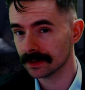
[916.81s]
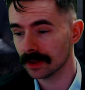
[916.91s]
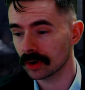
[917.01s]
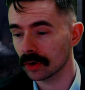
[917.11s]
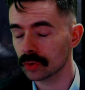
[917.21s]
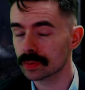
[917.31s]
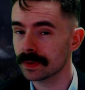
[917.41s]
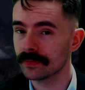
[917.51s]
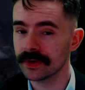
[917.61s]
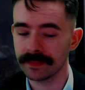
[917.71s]
tylko już
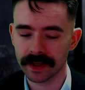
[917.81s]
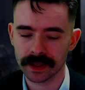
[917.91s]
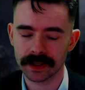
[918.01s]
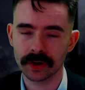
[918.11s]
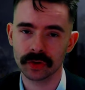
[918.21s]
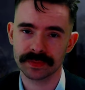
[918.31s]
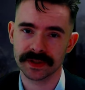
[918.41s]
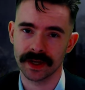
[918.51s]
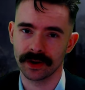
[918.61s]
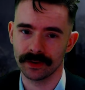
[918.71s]
po filmie
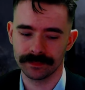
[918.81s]
Konopskiego.